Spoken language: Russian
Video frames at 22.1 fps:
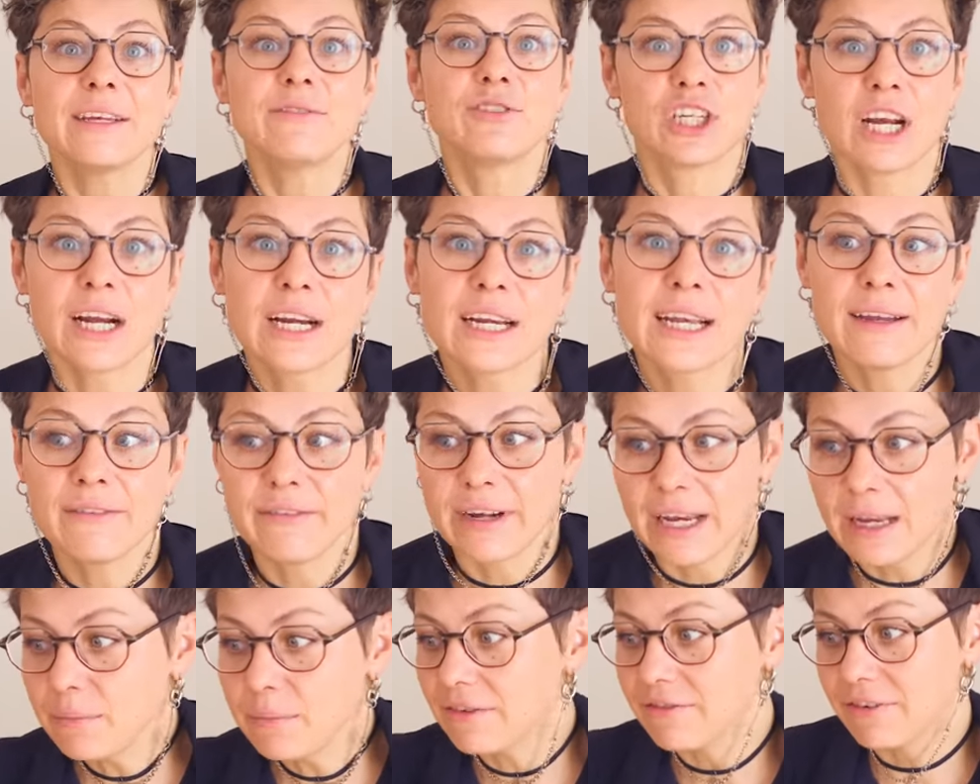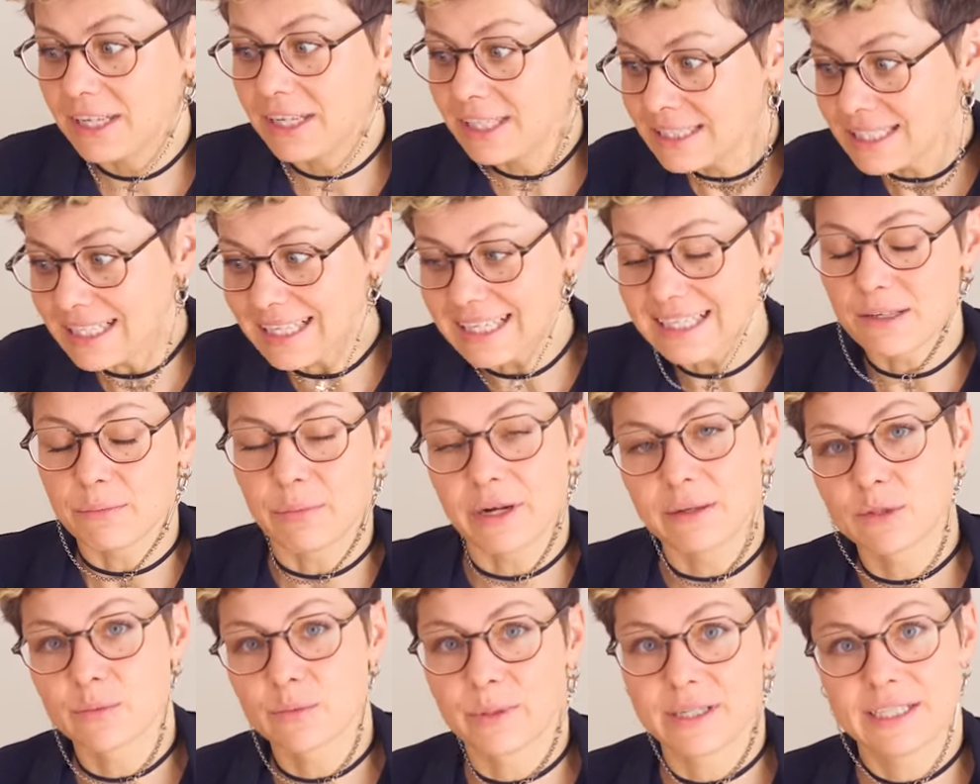в жаркое время вентик это
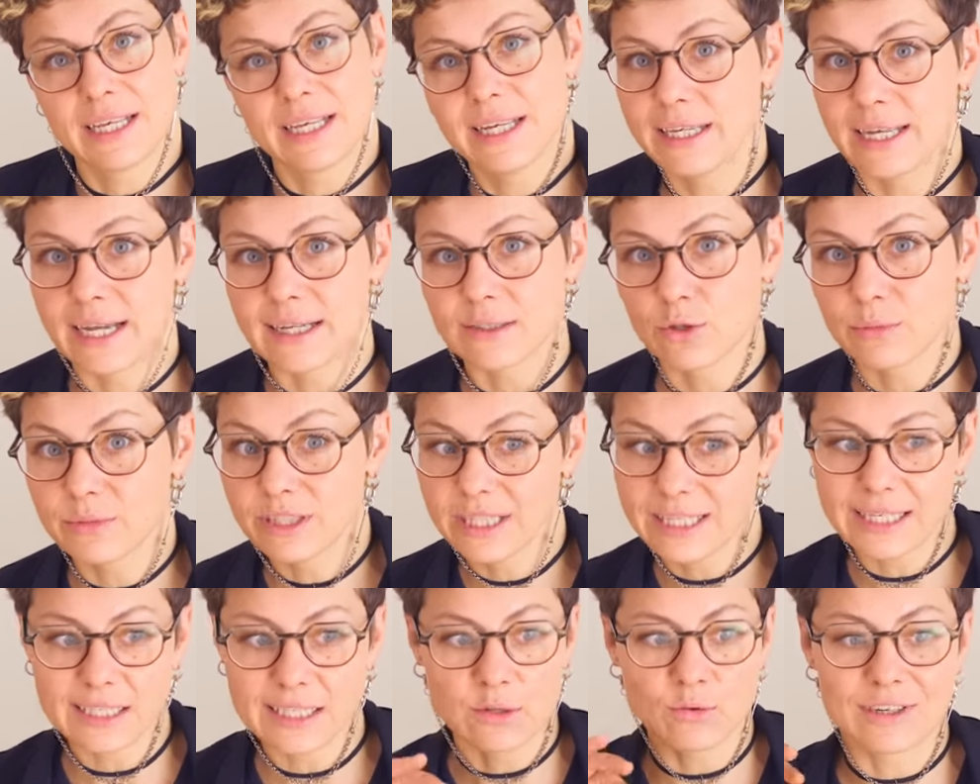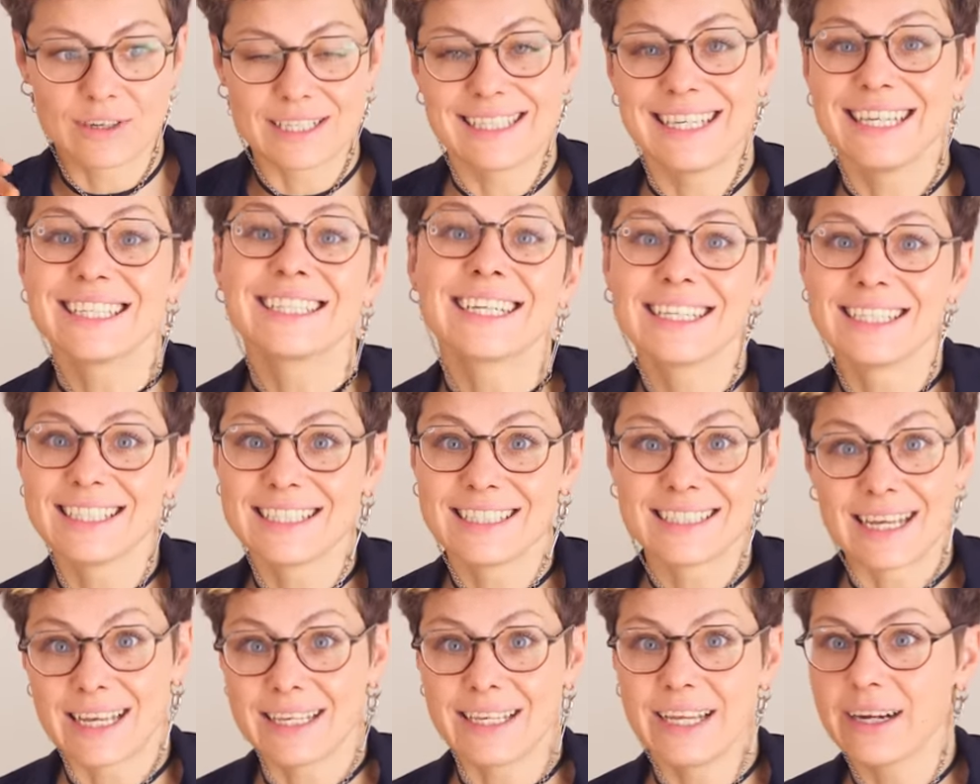прям спасение, особенно если у вас нет
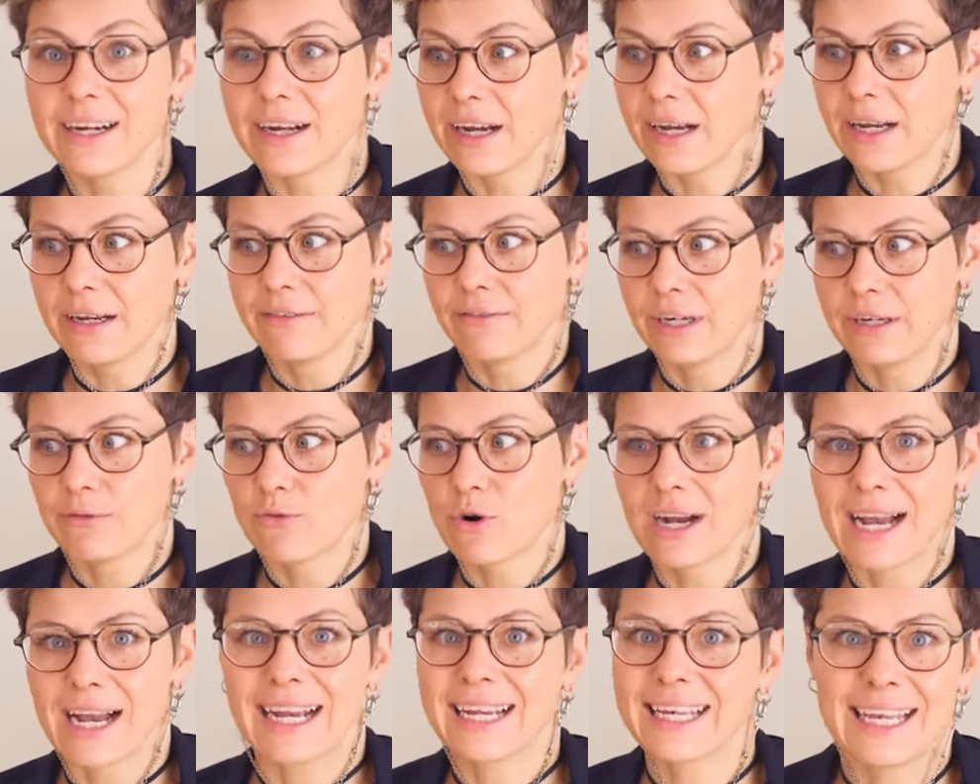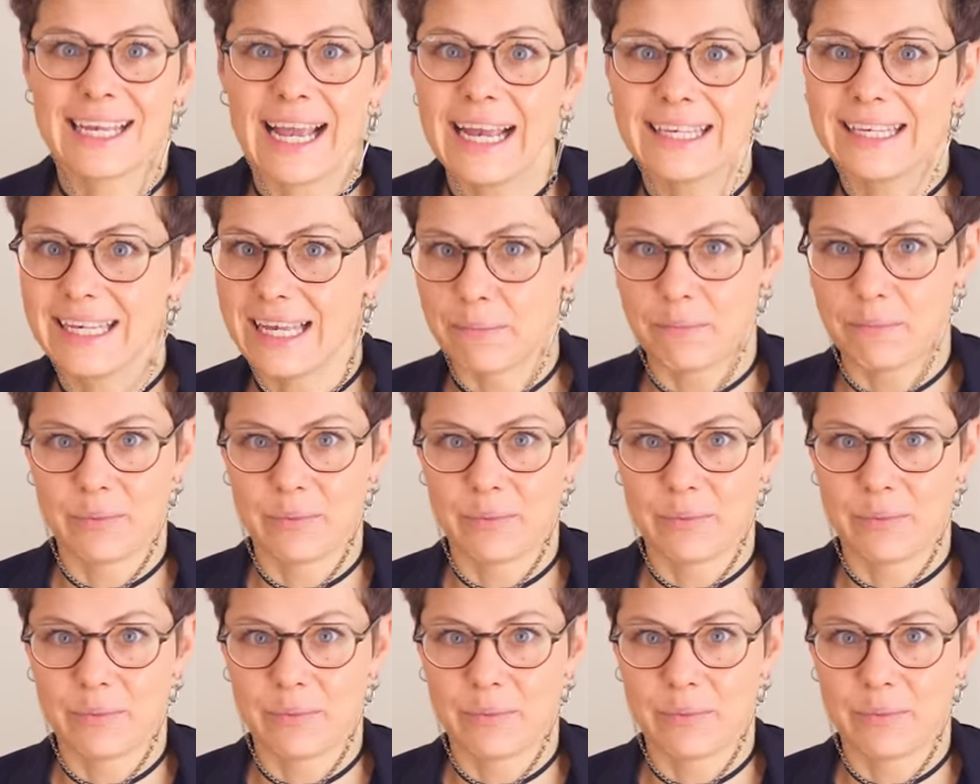кондиционера или вы его, как я, не